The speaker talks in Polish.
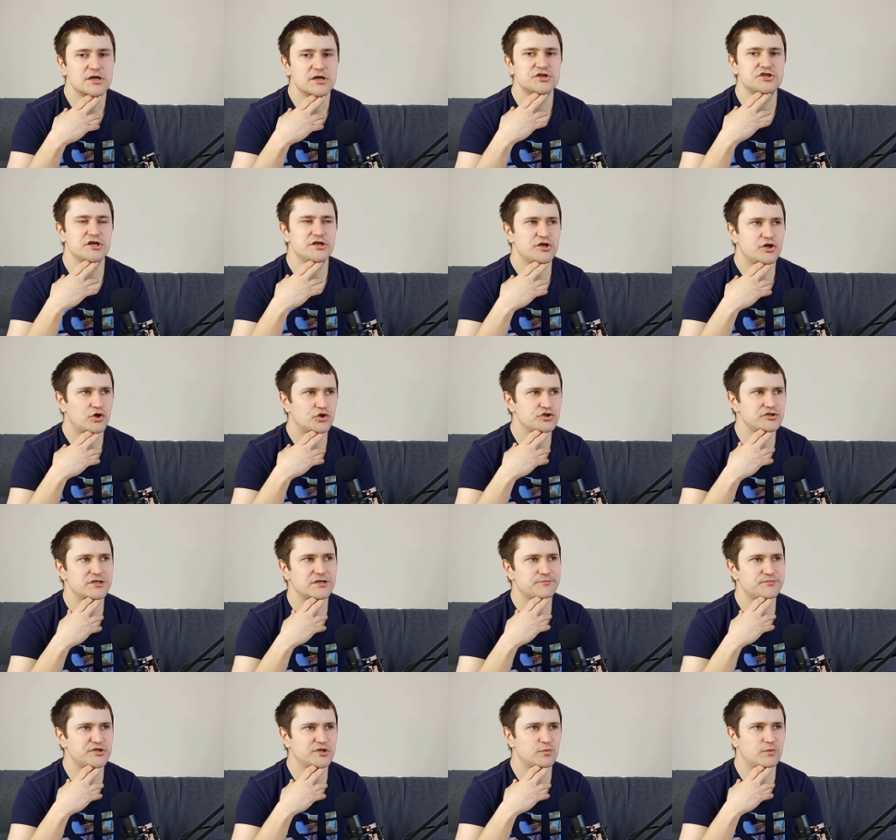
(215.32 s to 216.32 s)
Jeżeli chodzi
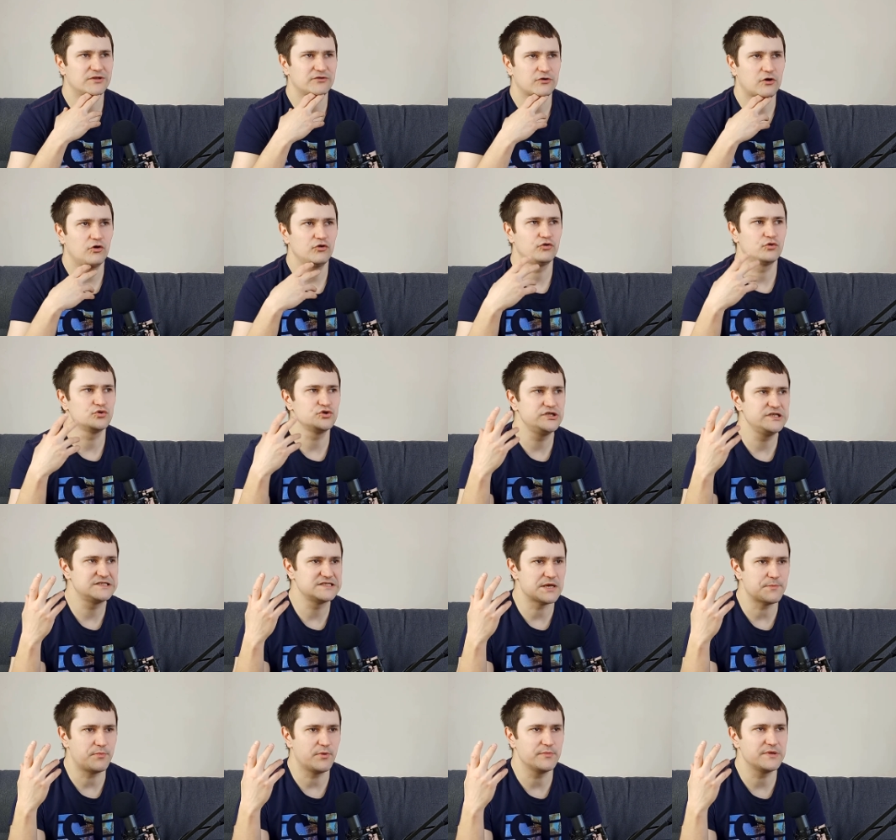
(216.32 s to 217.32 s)
na przykład o
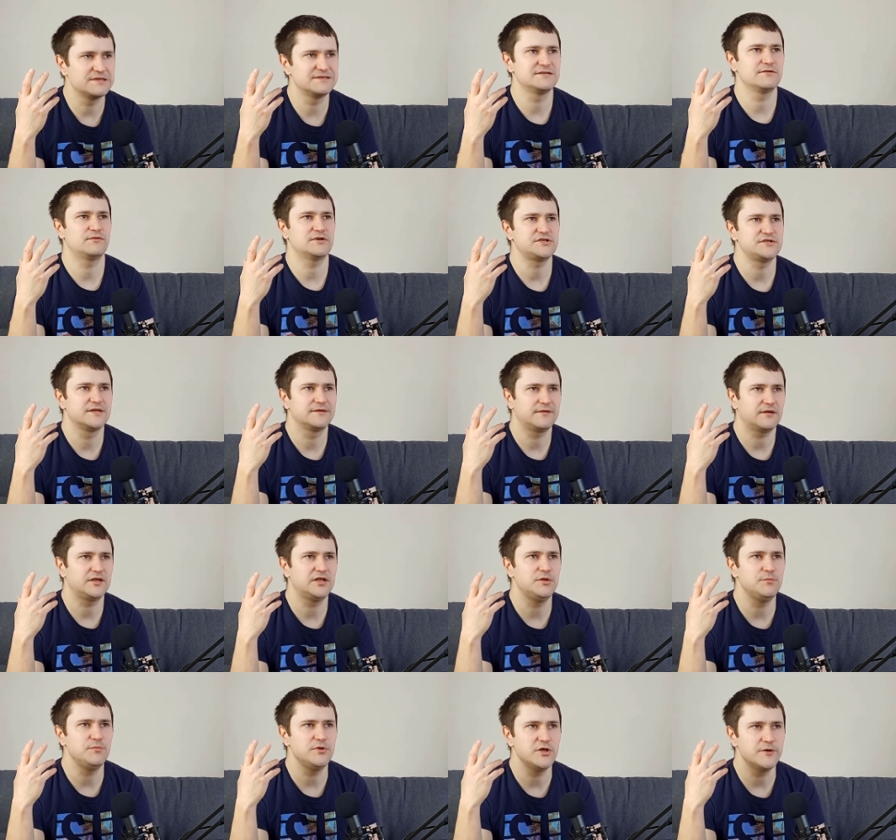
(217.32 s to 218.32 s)
różnicę pomiędzy właśnie
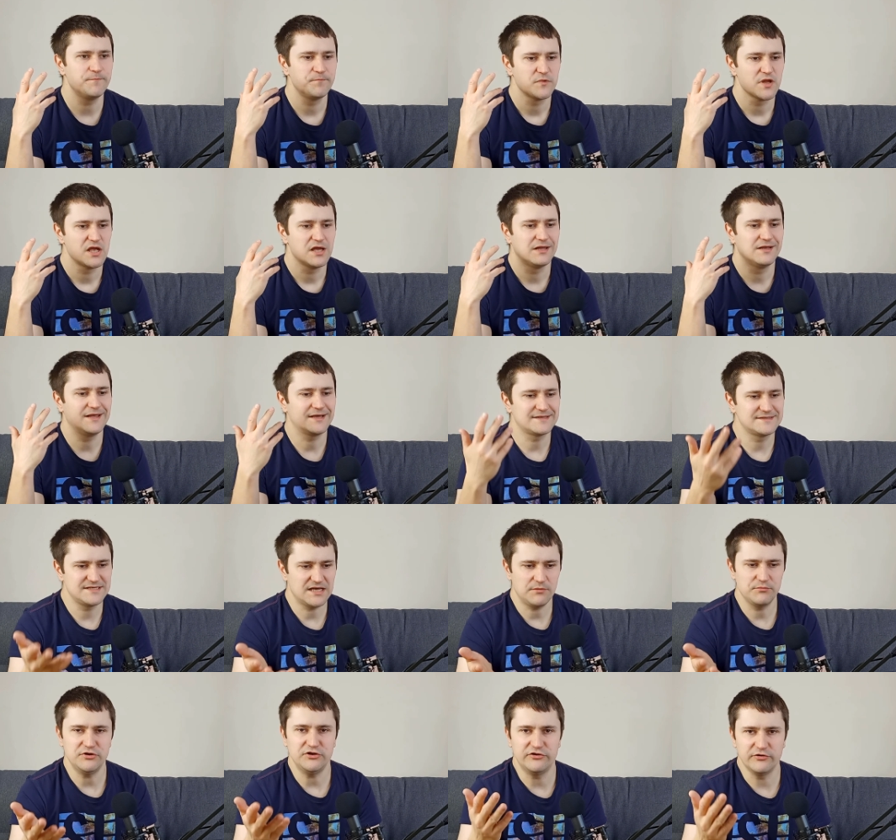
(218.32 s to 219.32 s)
takimi
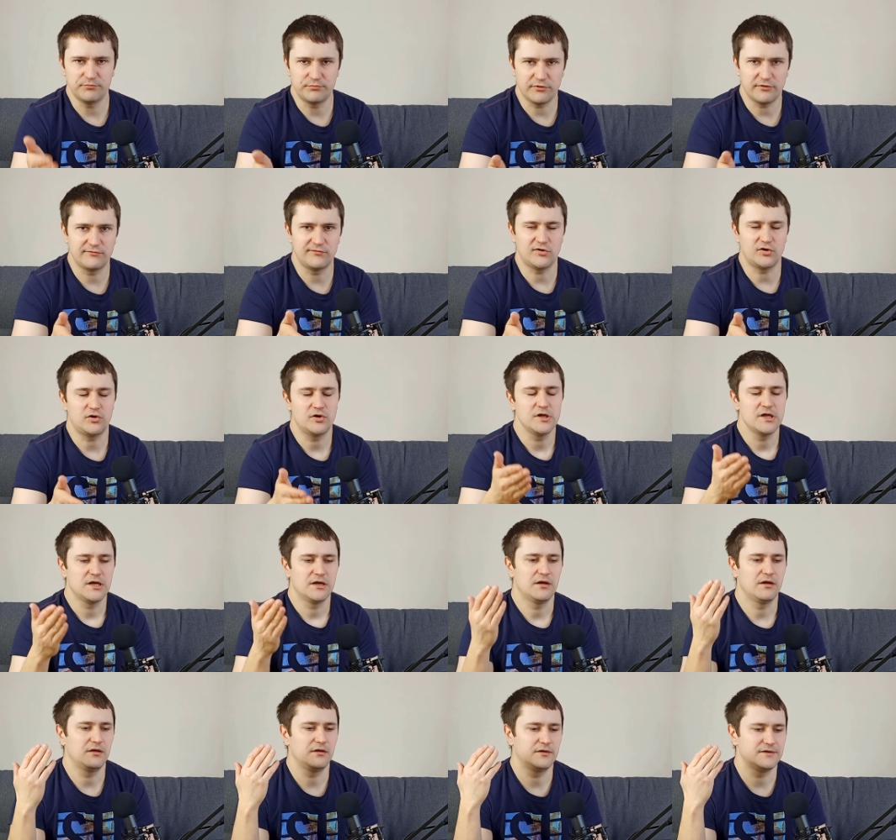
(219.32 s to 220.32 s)
lekcjami typowo
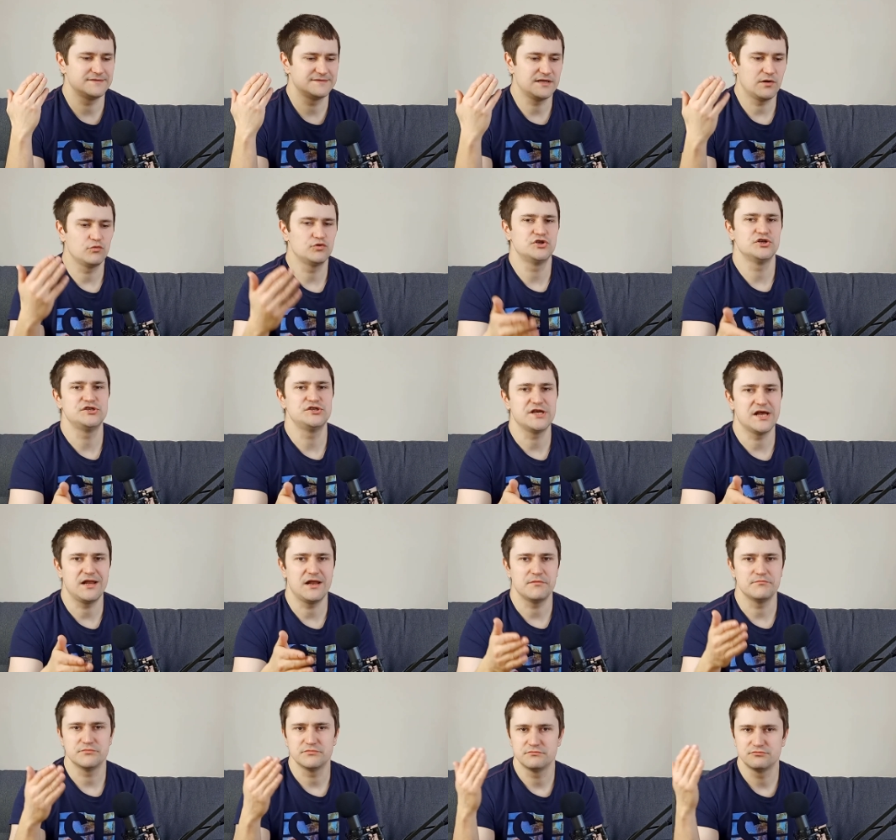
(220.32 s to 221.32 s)
e, z
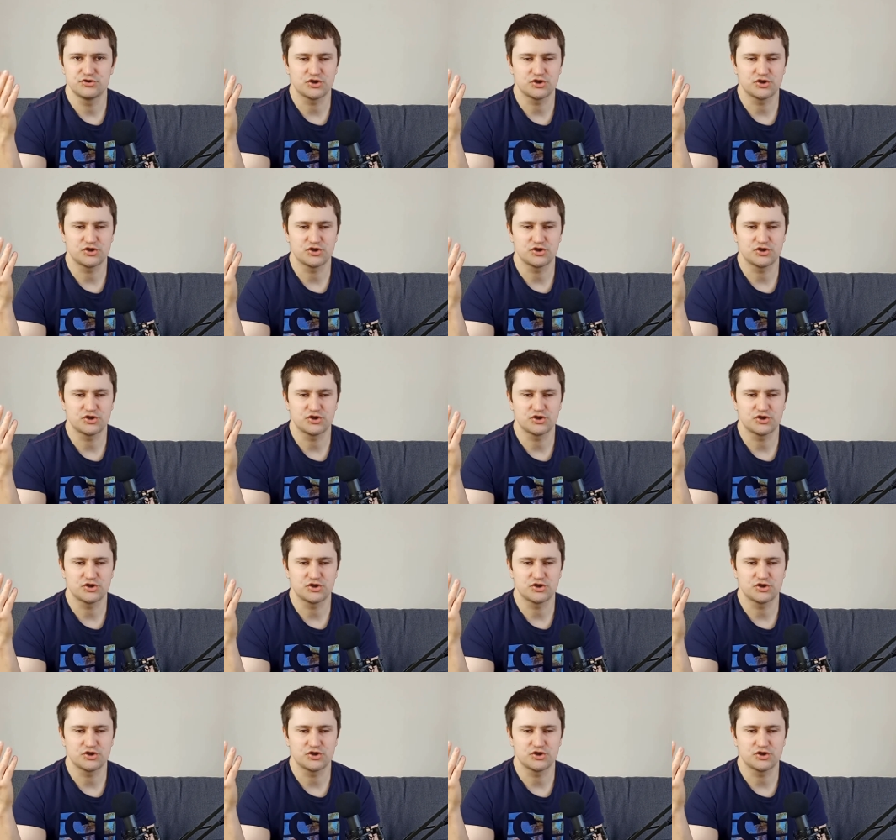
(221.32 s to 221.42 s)
nauczycielem,